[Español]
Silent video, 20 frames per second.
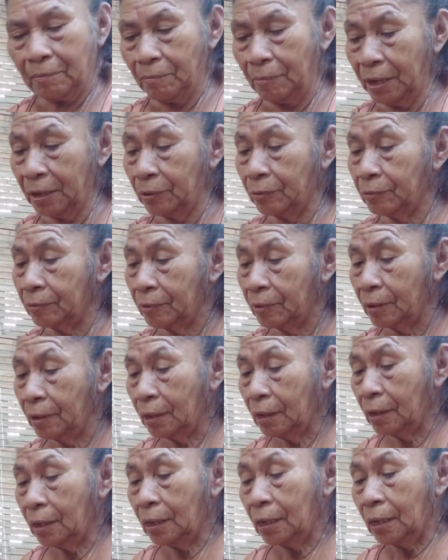Bueno.
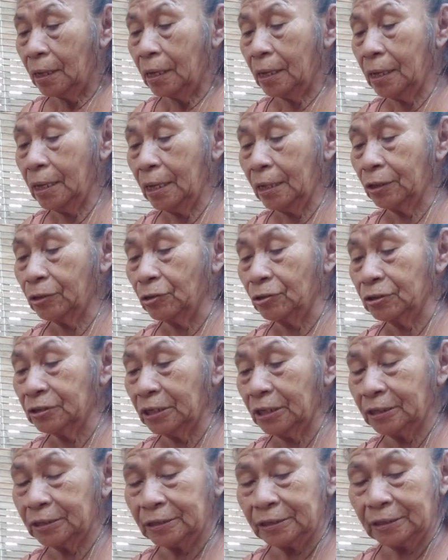Y
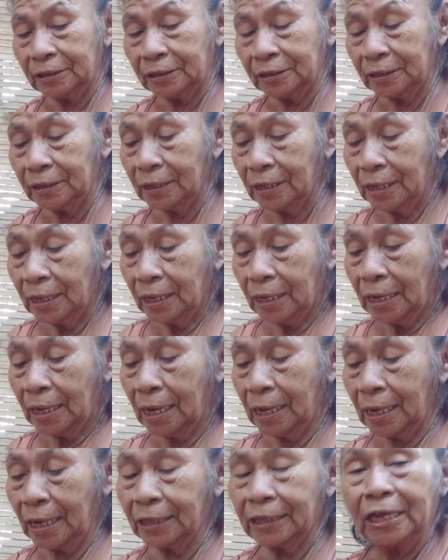entonces,
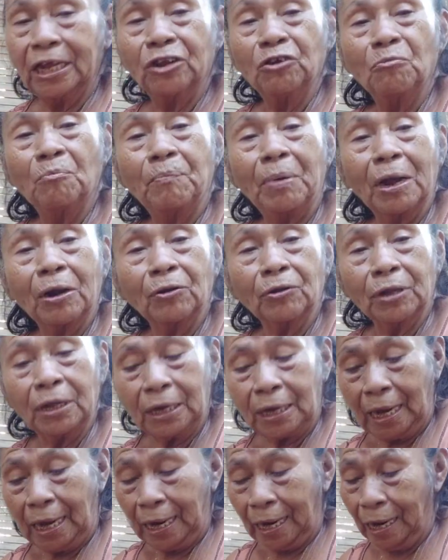ella tiene un palo de
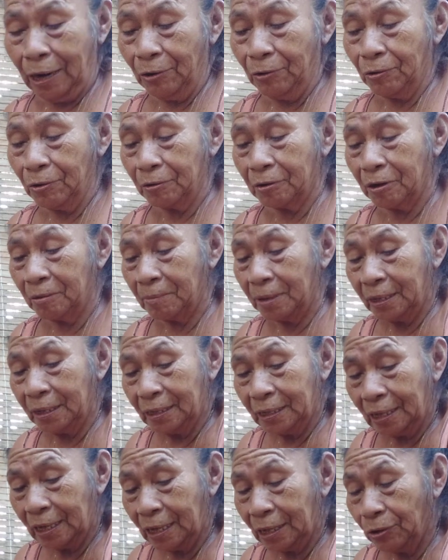carajo
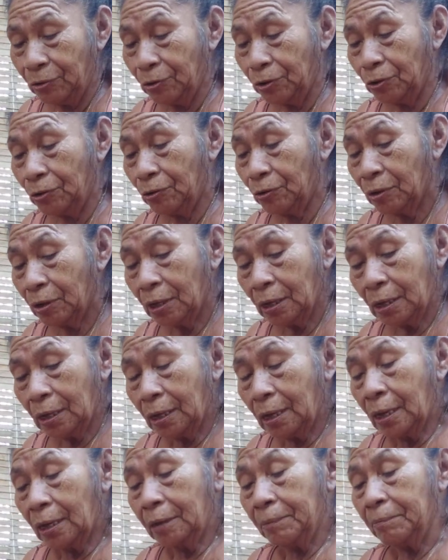y, y le digo yo,
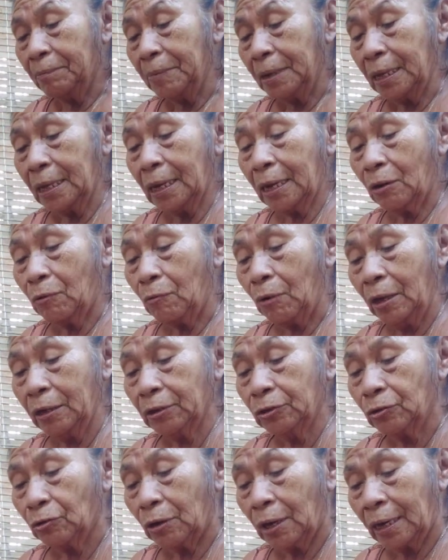mire
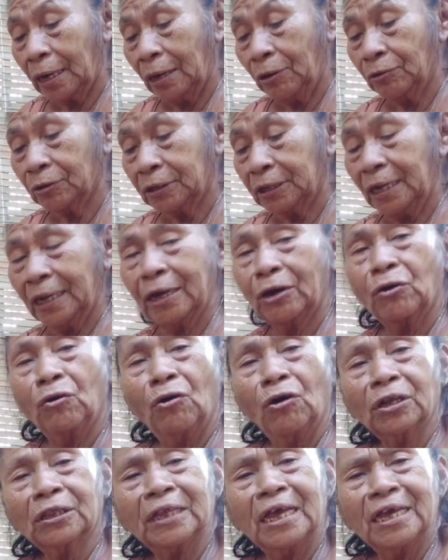cuánto carajo tiene,
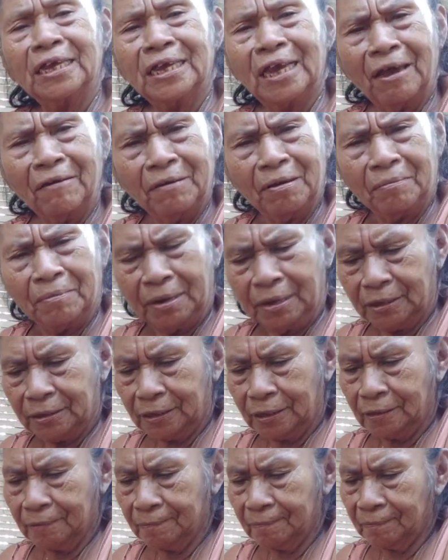corte y lléveme.
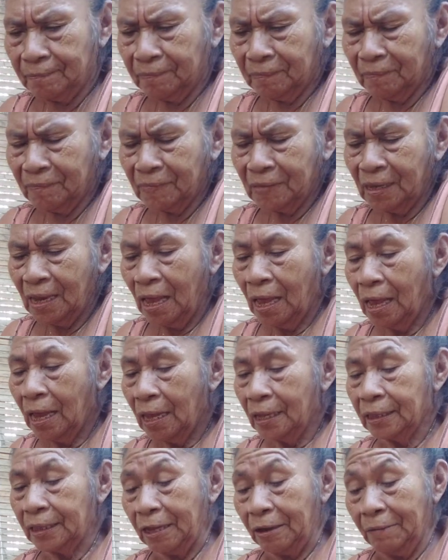
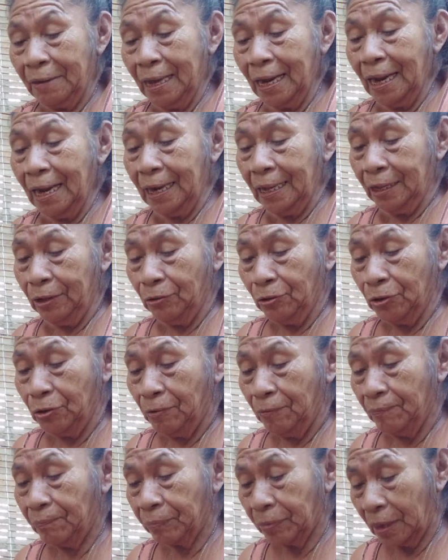De veras, le digo
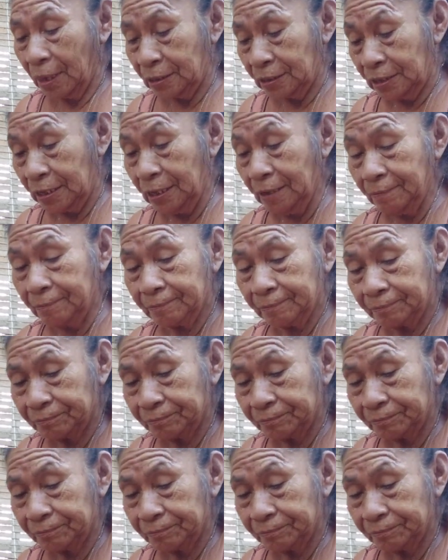yo, sí.